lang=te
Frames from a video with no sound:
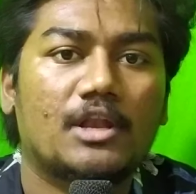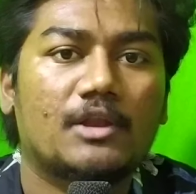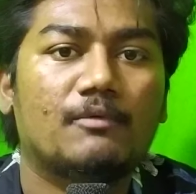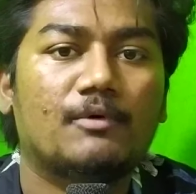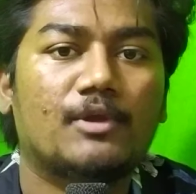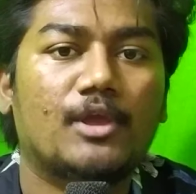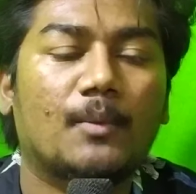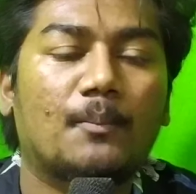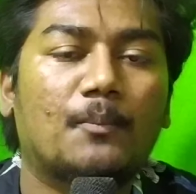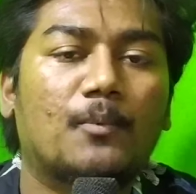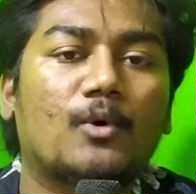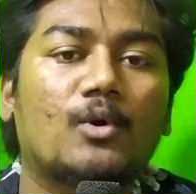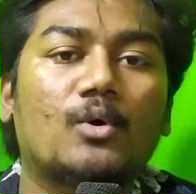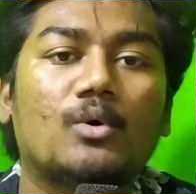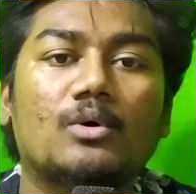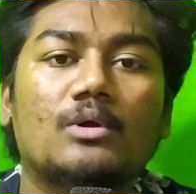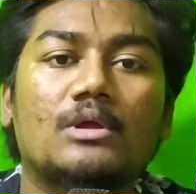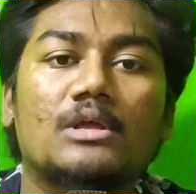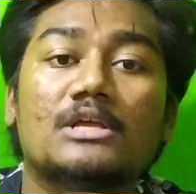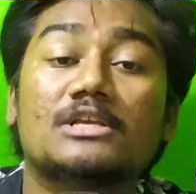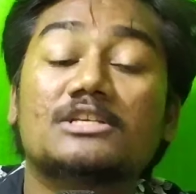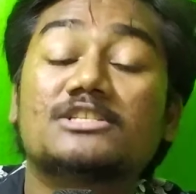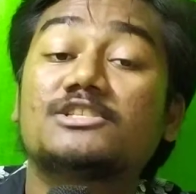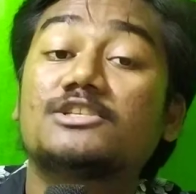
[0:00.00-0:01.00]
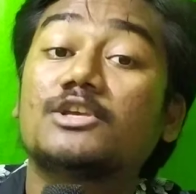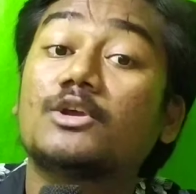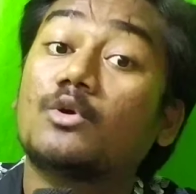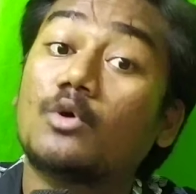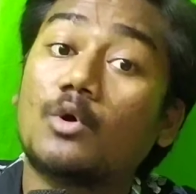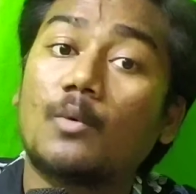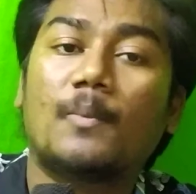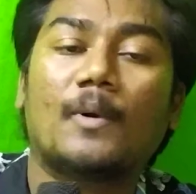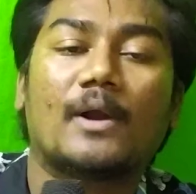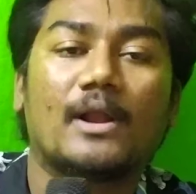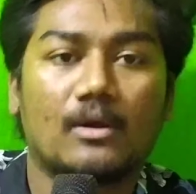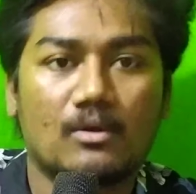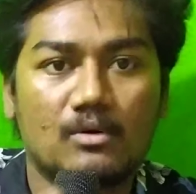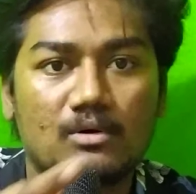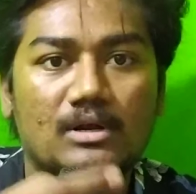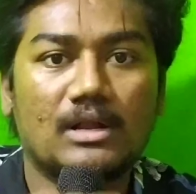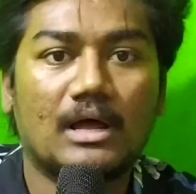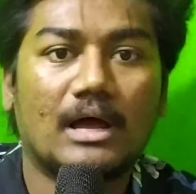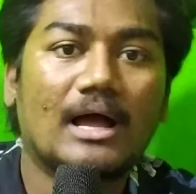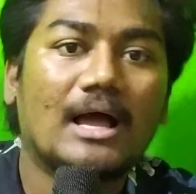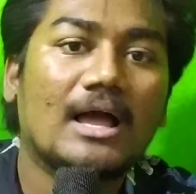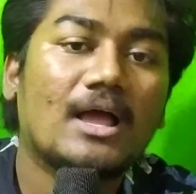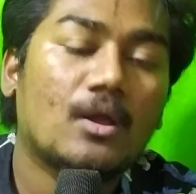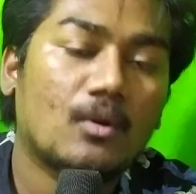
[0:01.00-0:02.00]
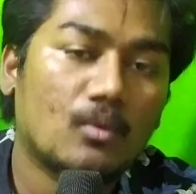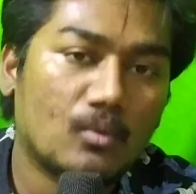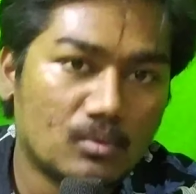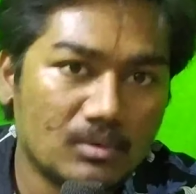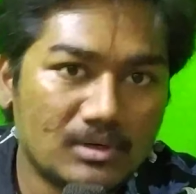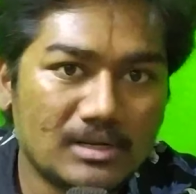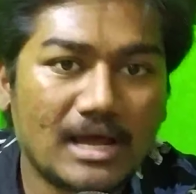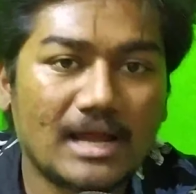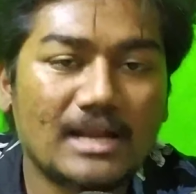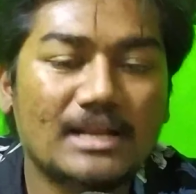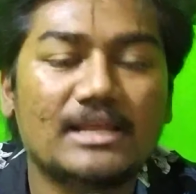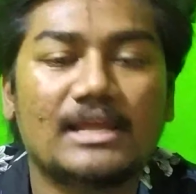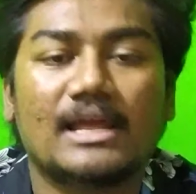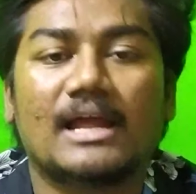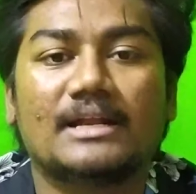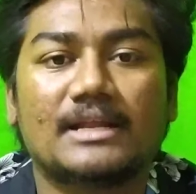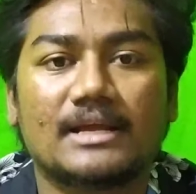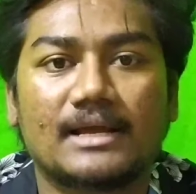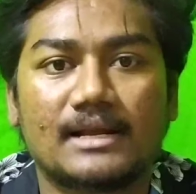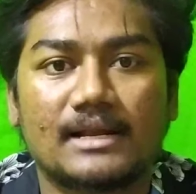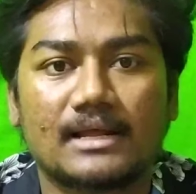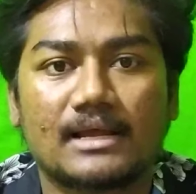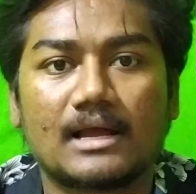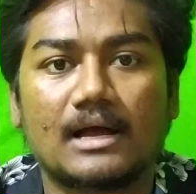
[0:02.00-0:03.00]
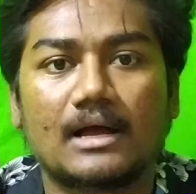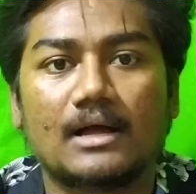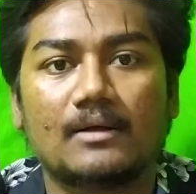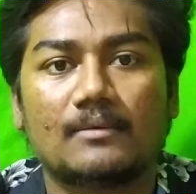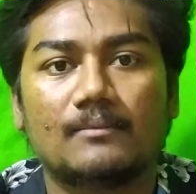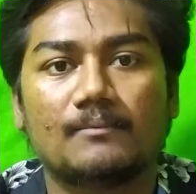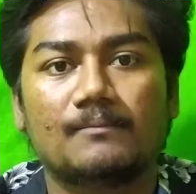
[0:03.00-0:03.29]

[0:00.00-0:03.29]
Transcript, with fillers: నీవు ఎప్పుడు సిగ్గుపడకుండా ఉండాలి అంటే కనుక